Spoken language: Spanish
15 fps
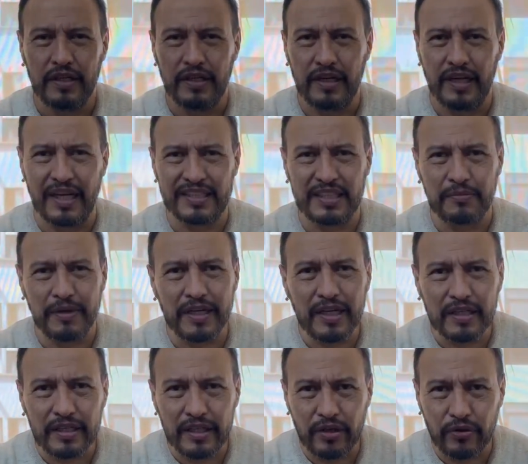la
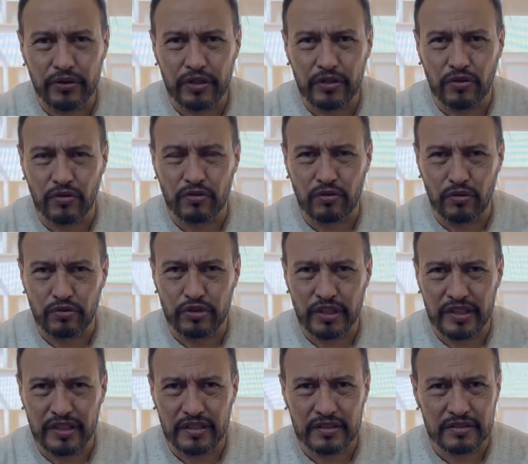semana que hoy
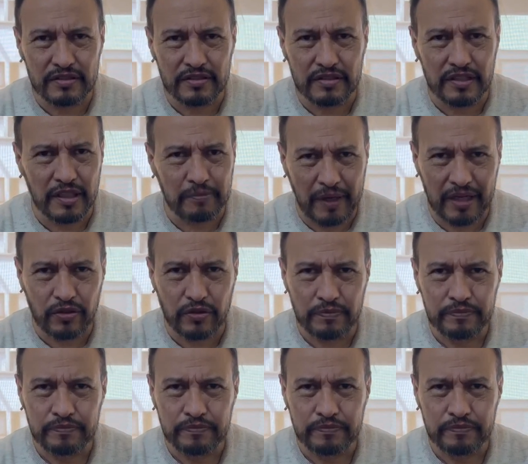concluye, sin embargo,